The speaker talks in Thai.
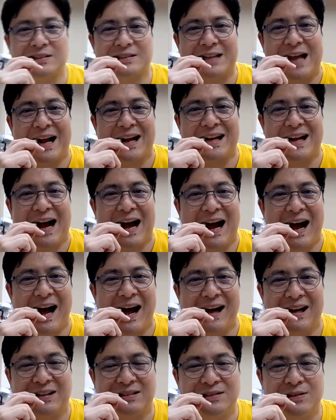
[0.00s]
แตงกา
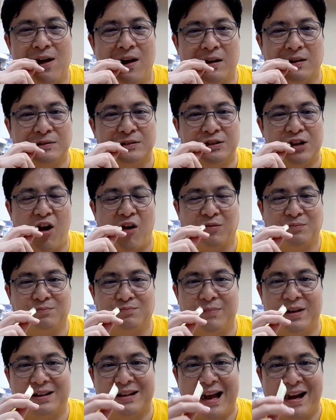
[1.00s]

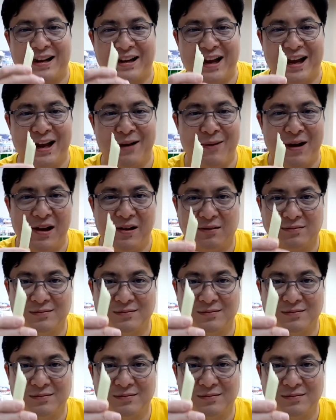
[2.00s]
มีแตงเกยไหม